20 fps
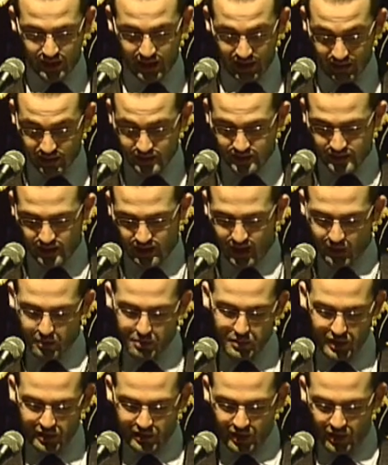Esa es
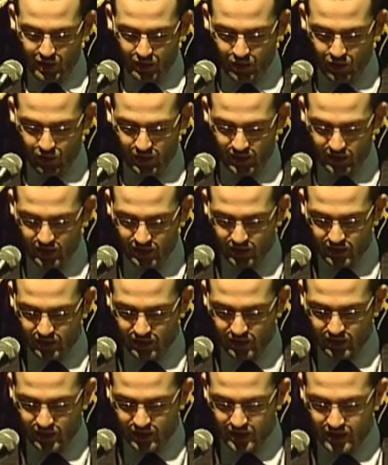mi intención aquí.
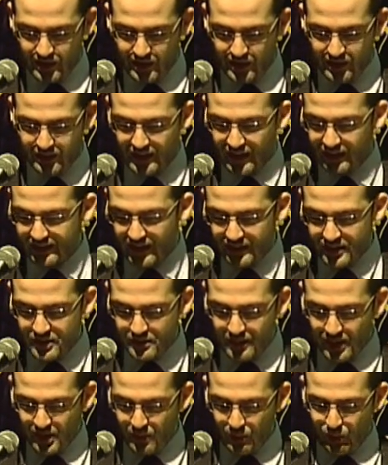Intentar
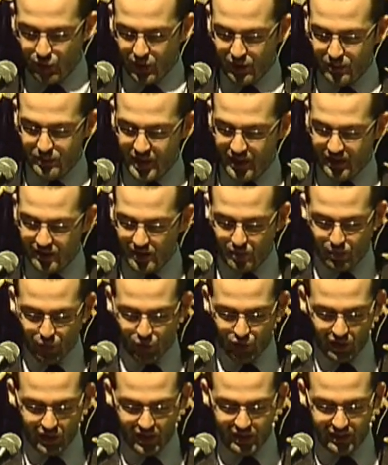llevarles por el viaje del
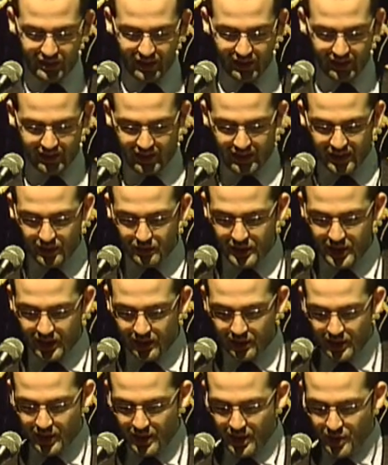porqué, intentar
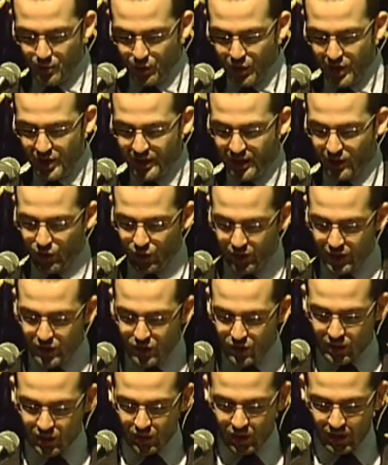caminar por el
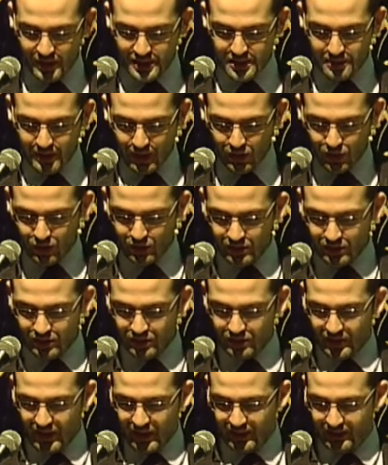recorrido que nos ha llevado
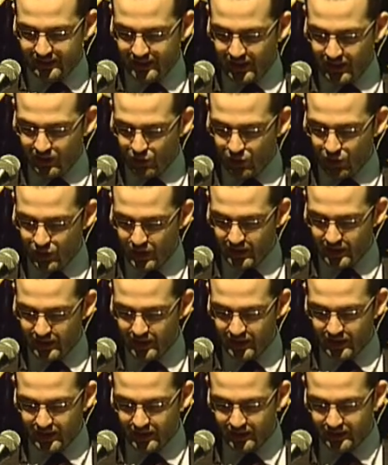a estar hoy
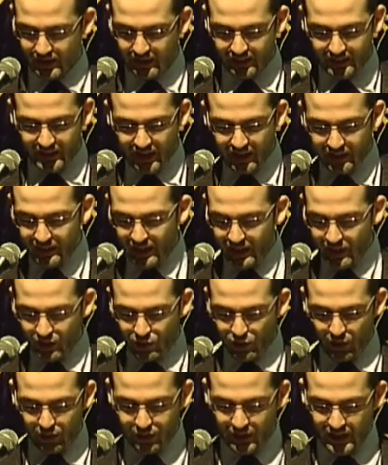aquí, intentar dar a
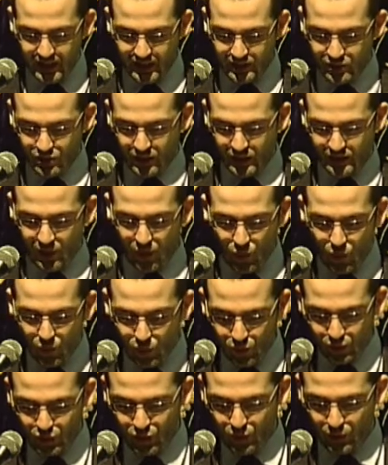conocer aquello que está
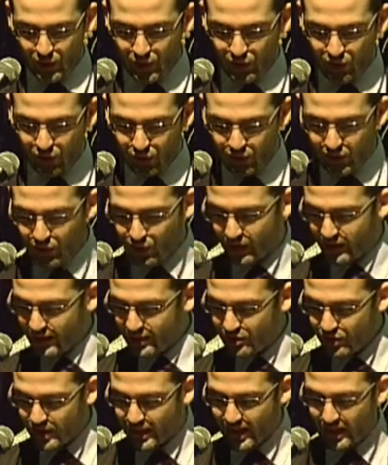oculto o escondido,
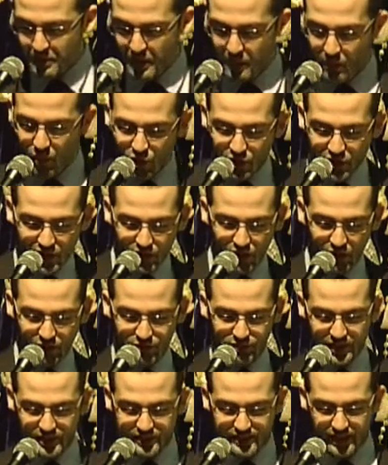aquello que la memoria o la
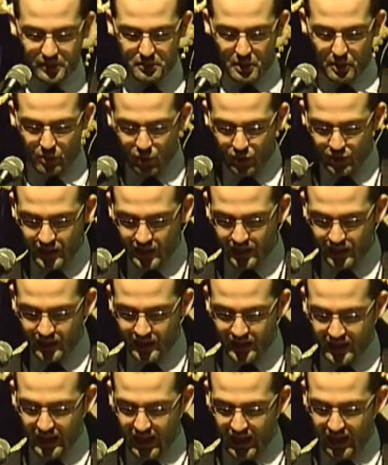falta de memoria
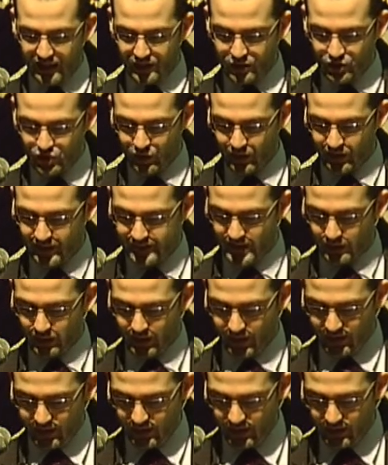ha hecho que
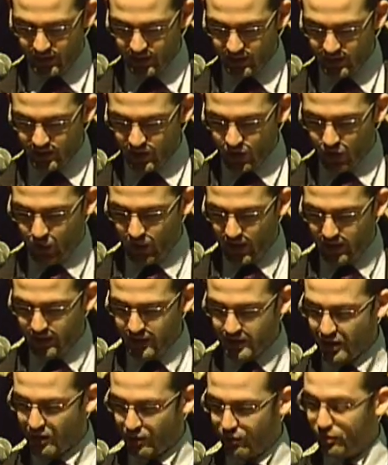desaparezca o quede en el